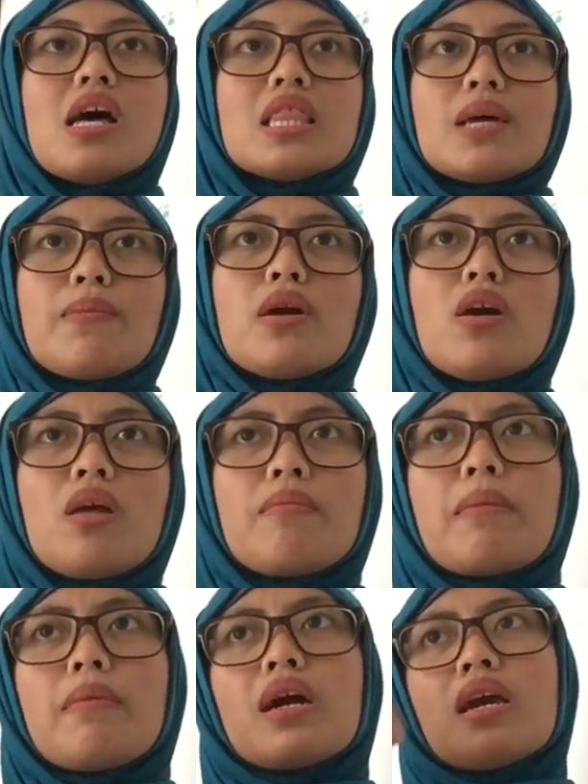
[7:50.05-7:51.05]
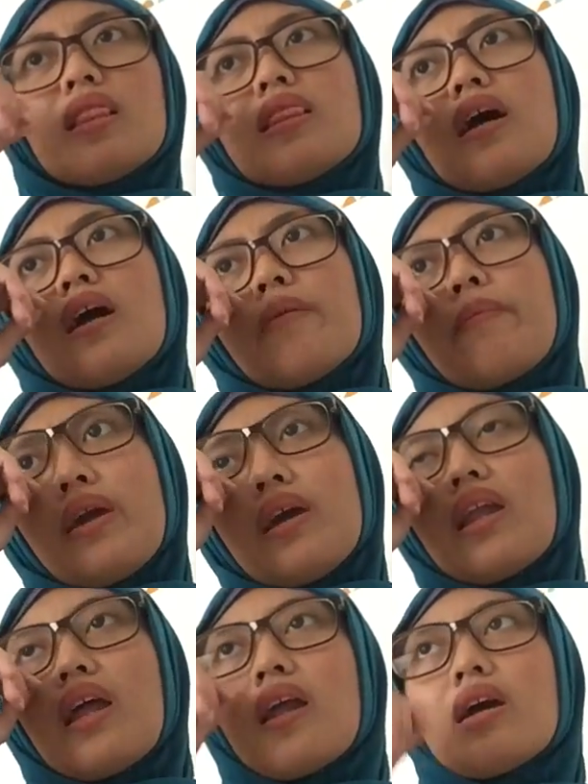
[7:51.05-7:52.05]
Tapi kalau memang kita
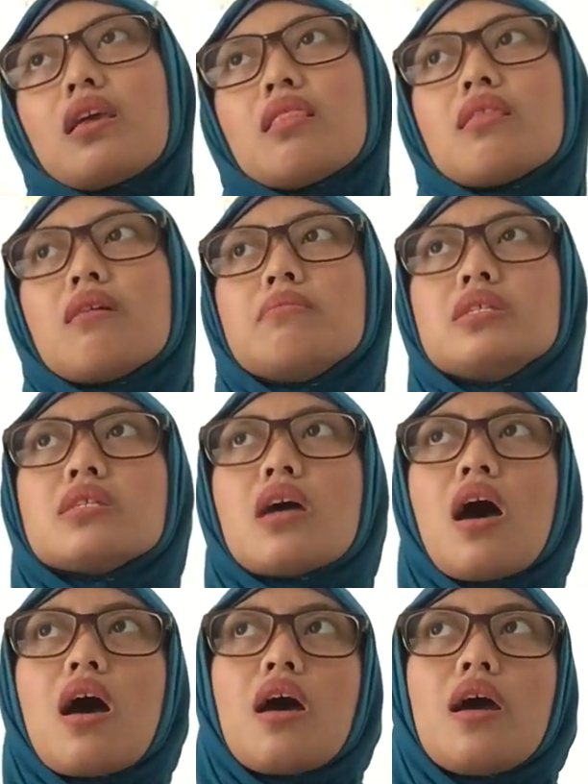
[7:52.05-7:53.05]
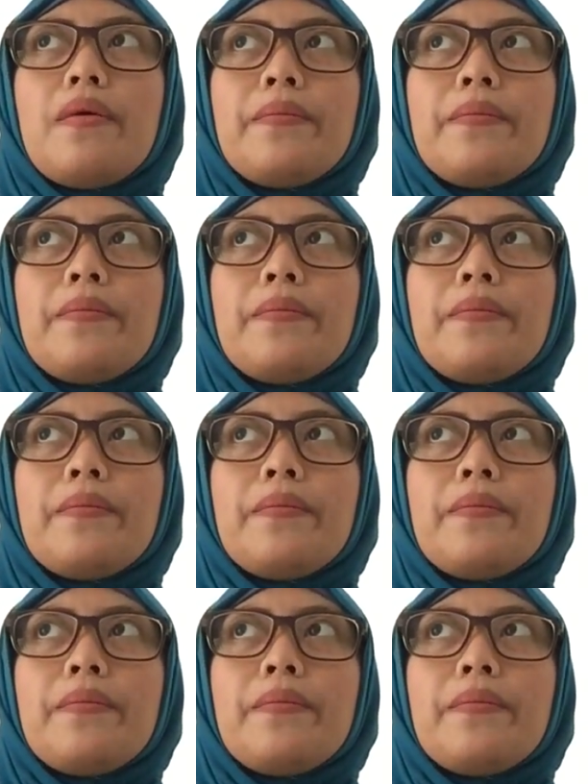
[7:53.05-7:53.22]
kepengen anak kita bisa